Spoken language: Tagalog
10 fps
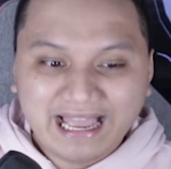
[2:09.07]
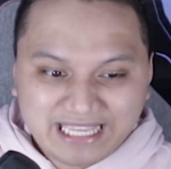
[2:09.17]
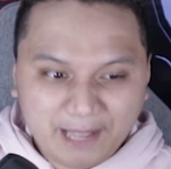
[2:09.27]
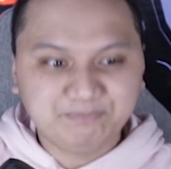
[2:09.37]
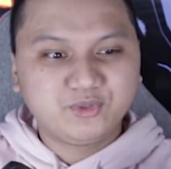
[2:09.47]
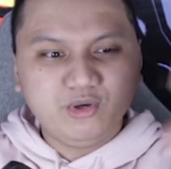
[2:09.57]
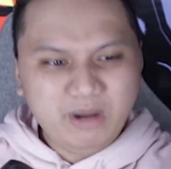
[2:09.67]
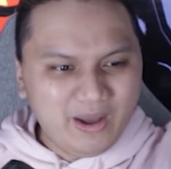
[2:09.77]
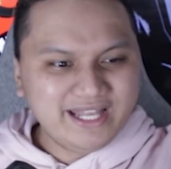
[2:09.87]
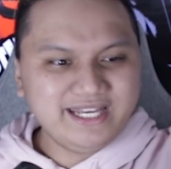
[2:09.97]
Ayan.
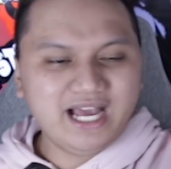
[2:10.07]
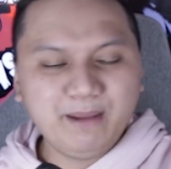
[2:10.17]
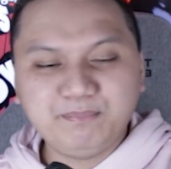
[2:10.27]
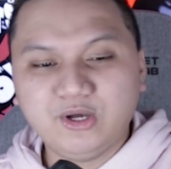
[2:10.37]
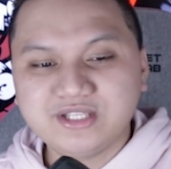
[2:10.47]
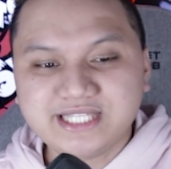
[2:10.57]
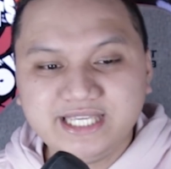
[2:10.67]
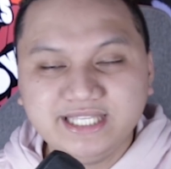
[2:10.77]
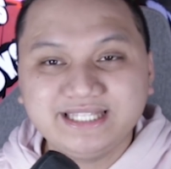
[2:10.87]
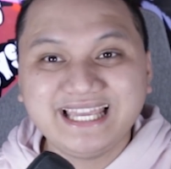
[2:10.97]
Gumawa rin ng upload
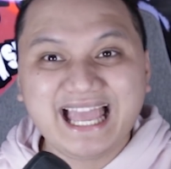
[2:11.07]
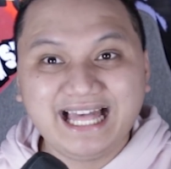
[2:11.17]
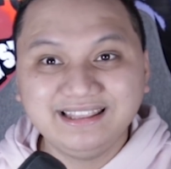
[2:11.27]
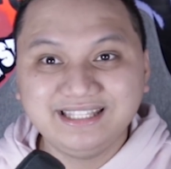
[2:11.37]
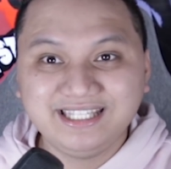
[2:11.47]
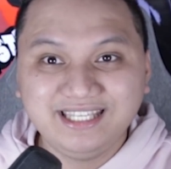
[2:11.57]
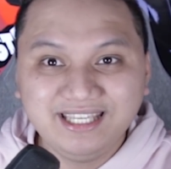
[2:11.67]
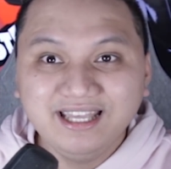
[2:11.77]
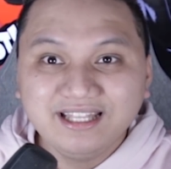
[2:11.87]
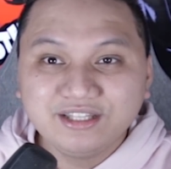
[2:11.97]
si Dayan
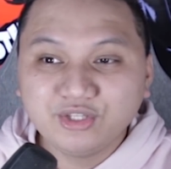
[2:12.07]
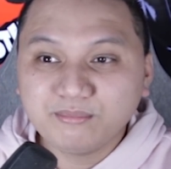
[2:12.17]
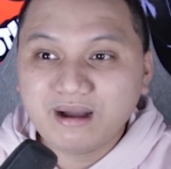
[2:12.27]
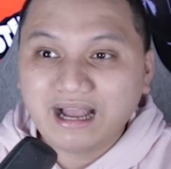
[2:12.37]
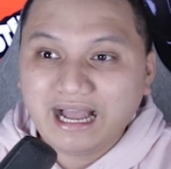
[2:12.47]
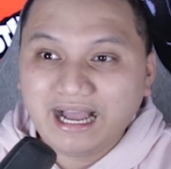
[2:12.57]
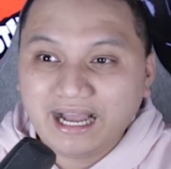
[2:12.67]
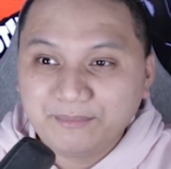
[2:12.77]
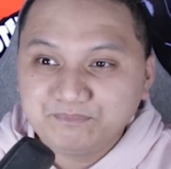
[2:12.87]
nung mga